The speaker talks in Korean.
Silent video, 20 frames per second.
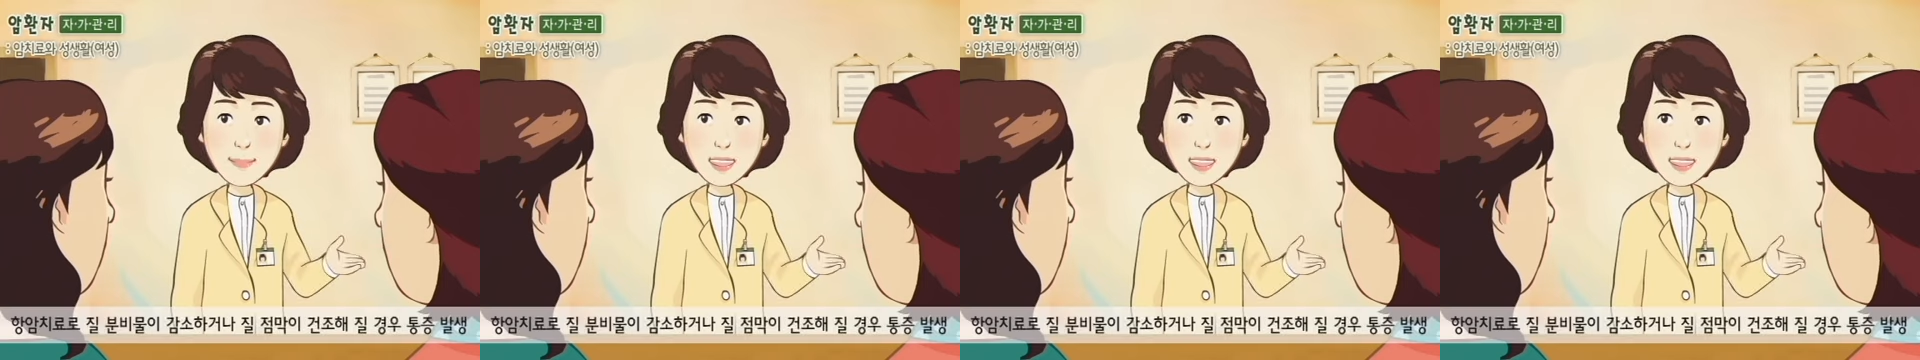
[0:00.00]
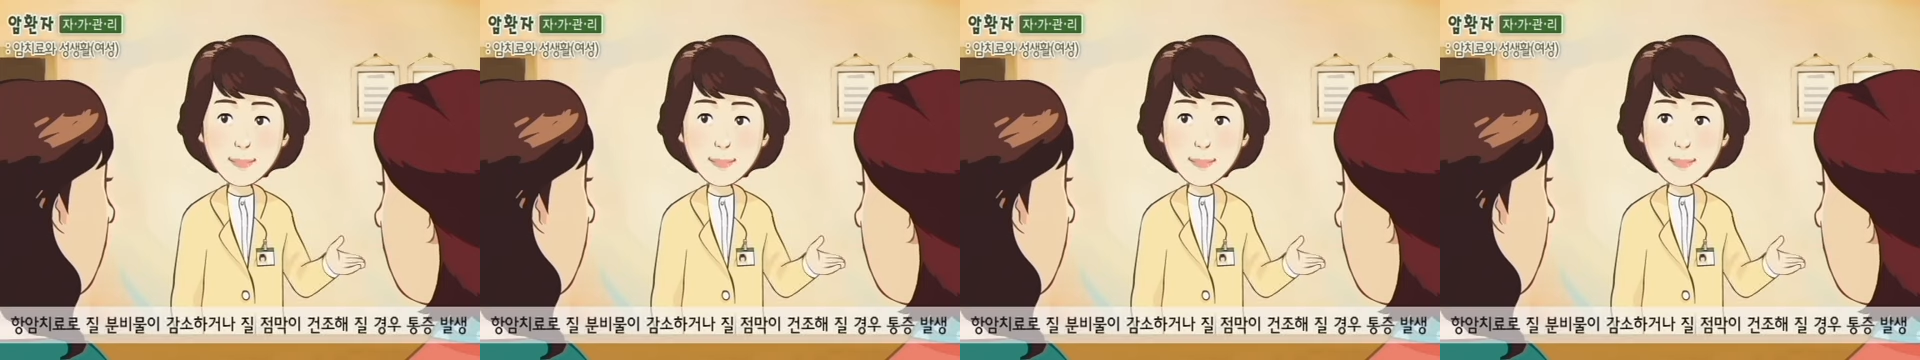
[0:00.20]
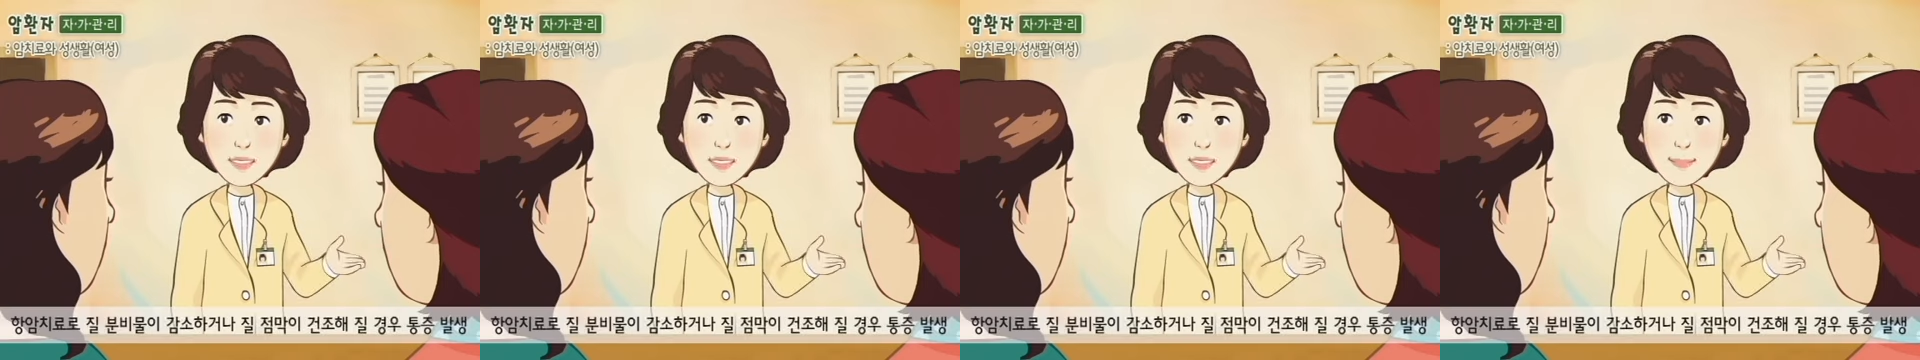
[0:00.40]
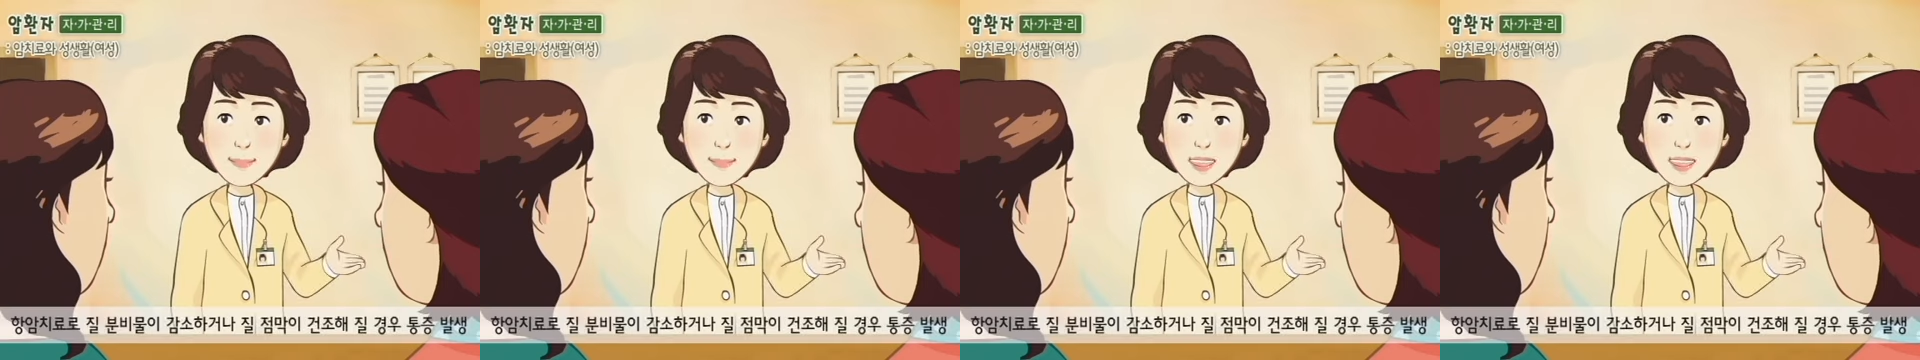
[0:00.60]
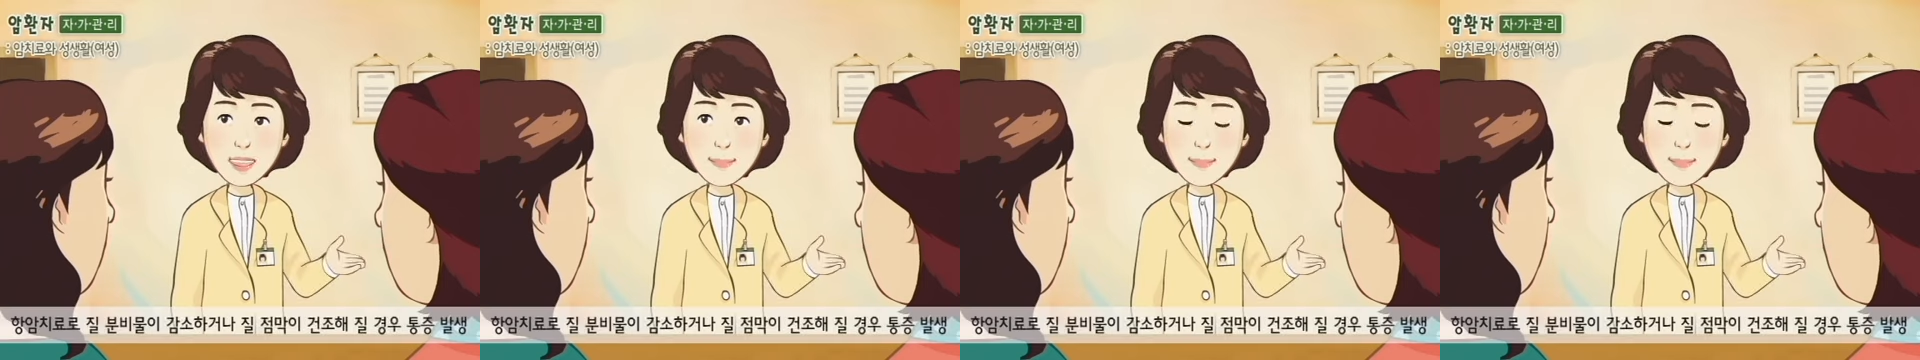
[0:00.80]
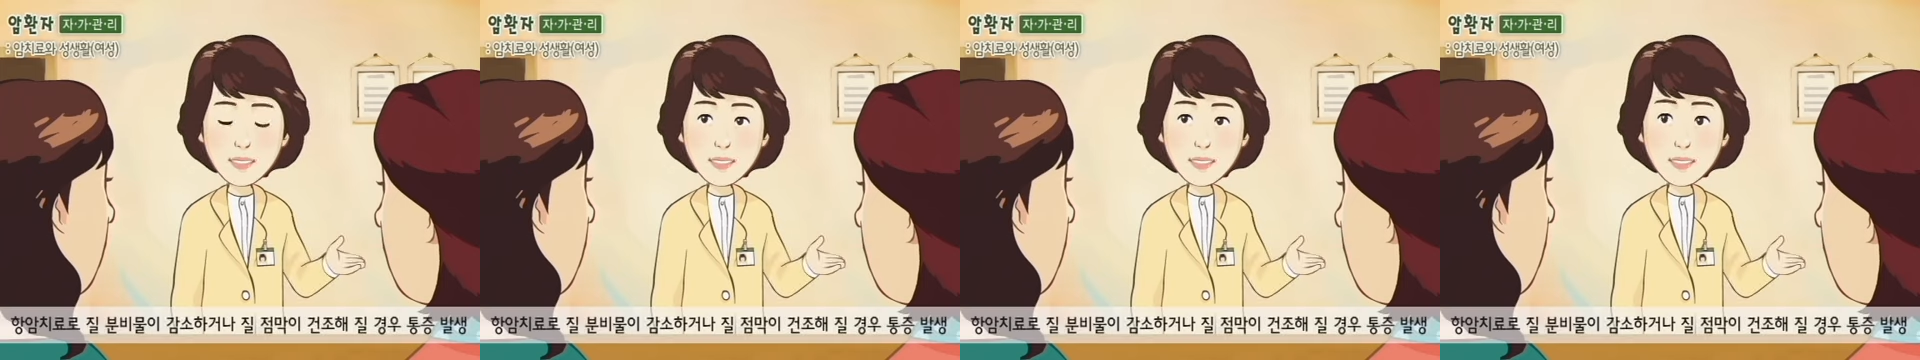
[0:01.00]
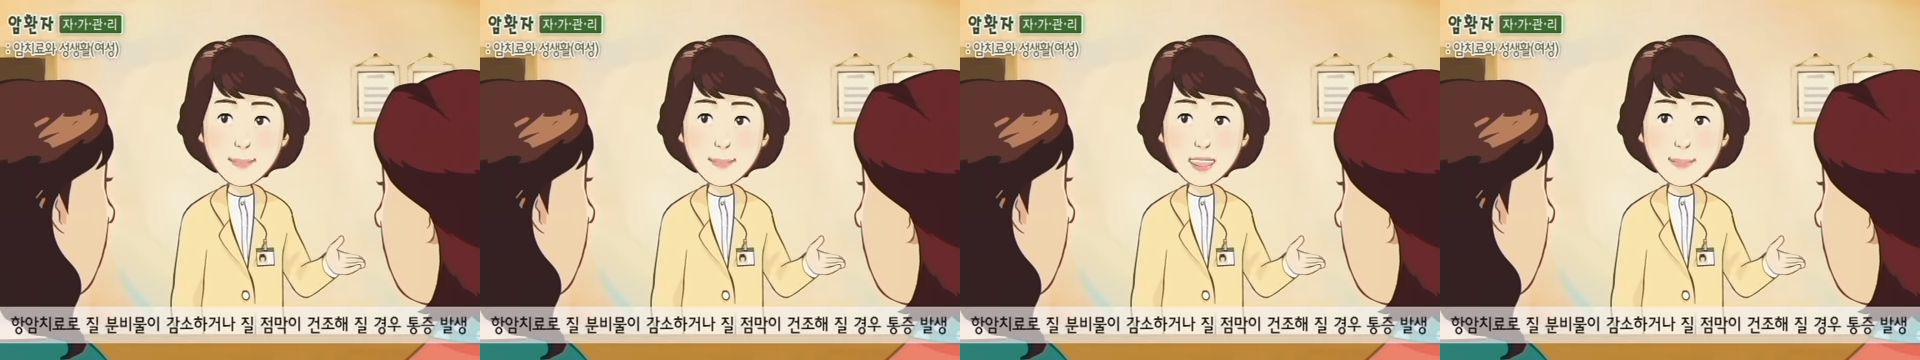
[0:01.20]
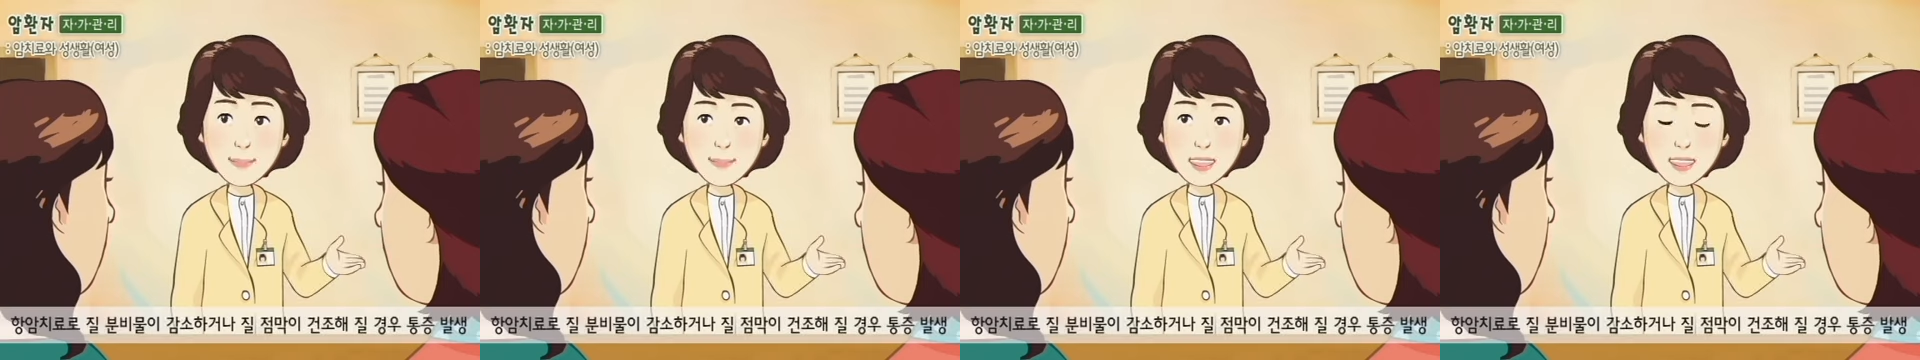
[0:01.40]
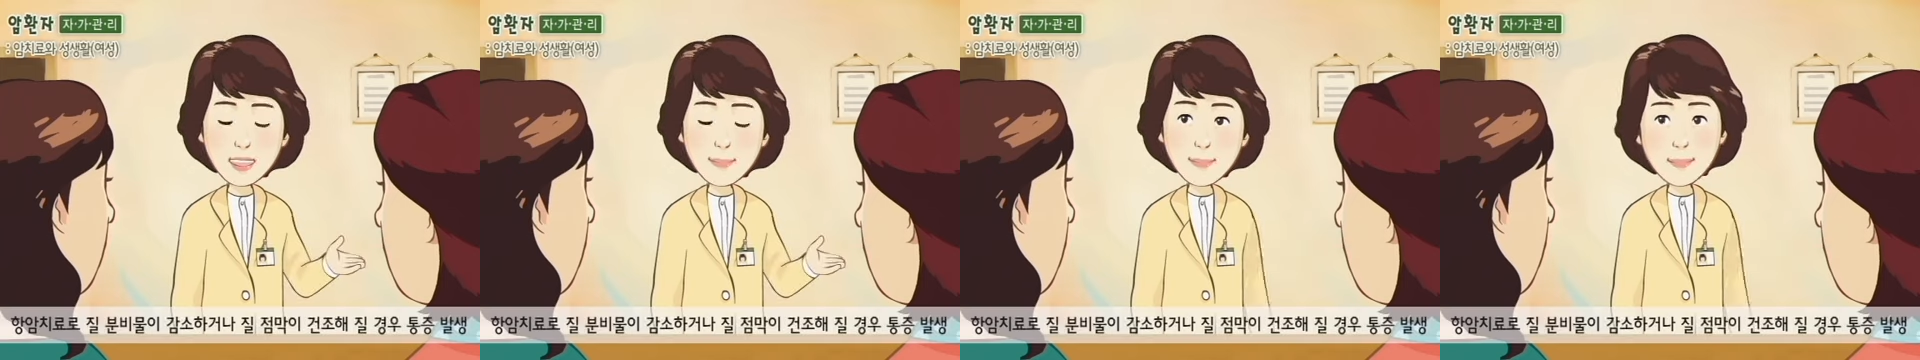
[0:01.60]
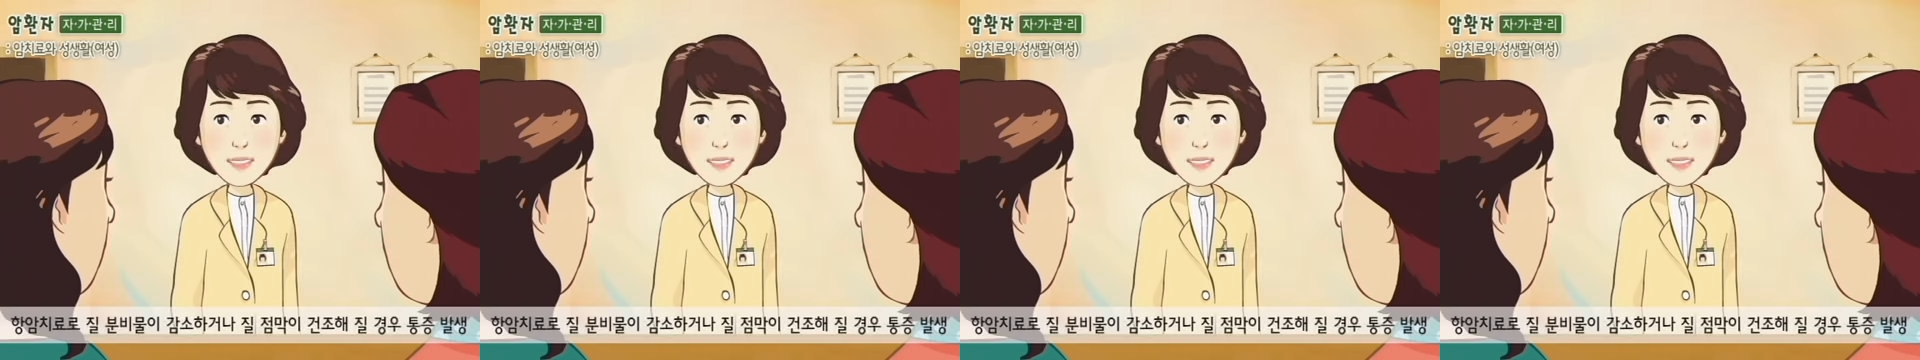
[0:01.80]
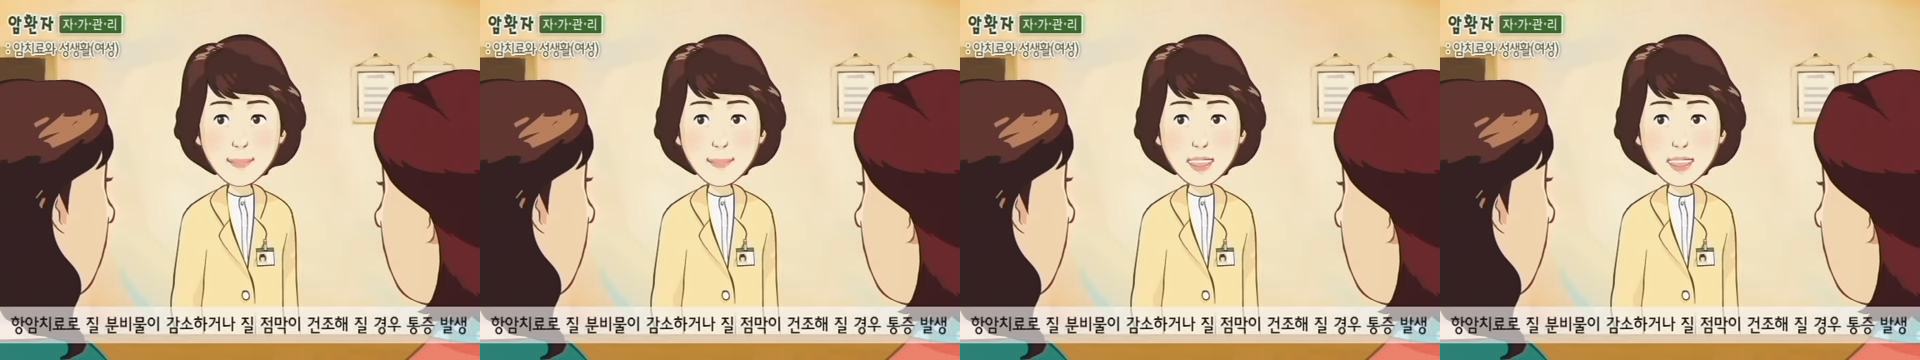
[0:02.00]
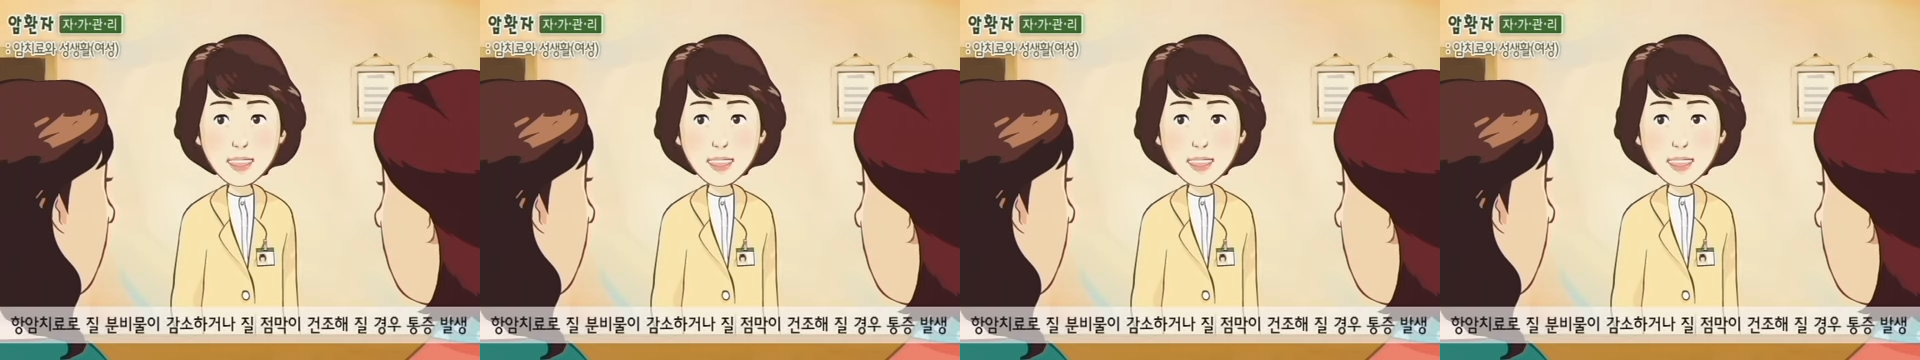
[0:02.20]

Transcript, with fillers: 항암제 때문에 질 분비물이